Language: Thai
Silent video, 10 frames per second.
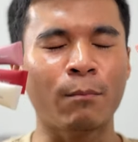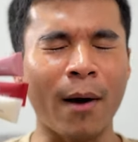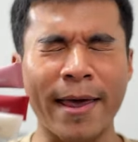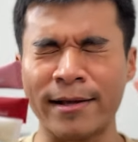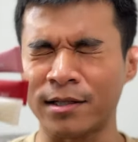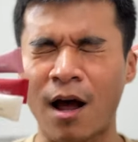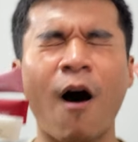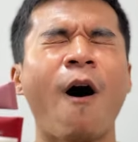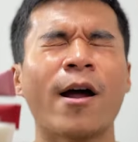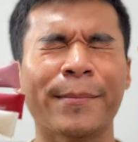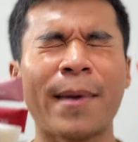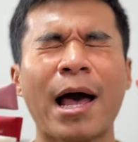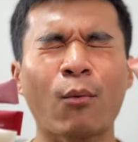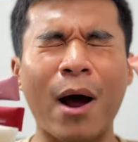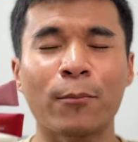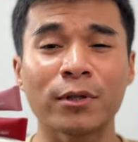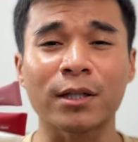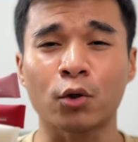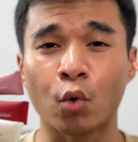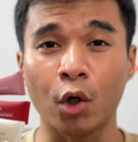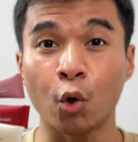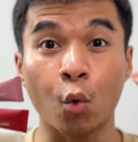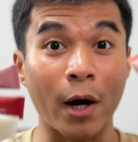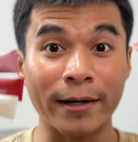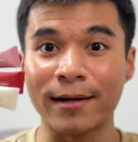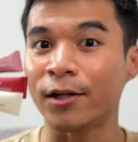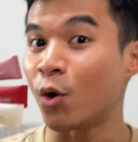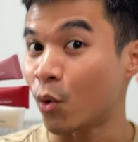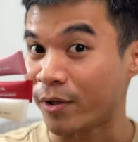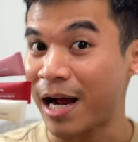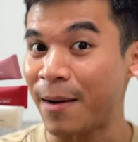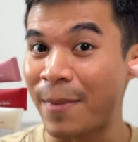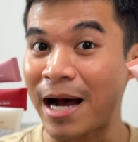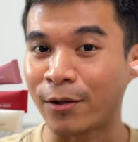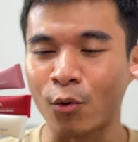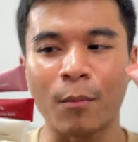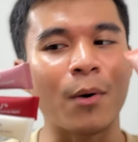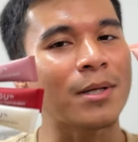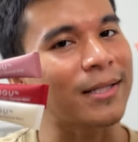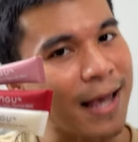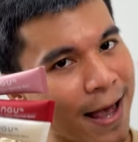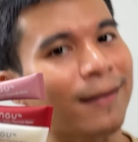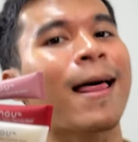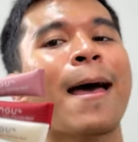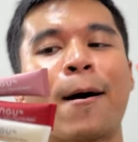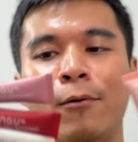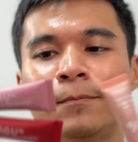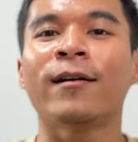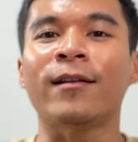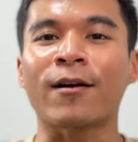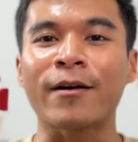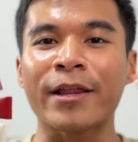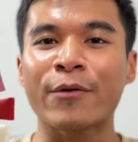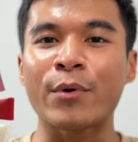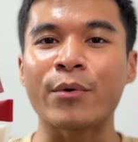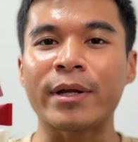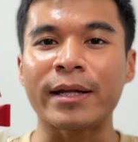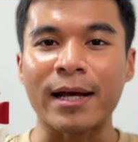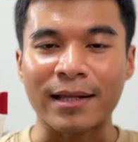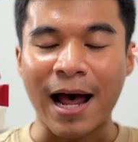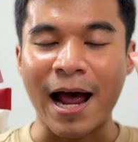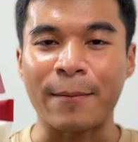based on my ความรู้สึกล้วนๆ no drama ทุกคนเพราะว่าแจ้งแล้วแล้วก็รีวิวนี้เนี่ยถ่าย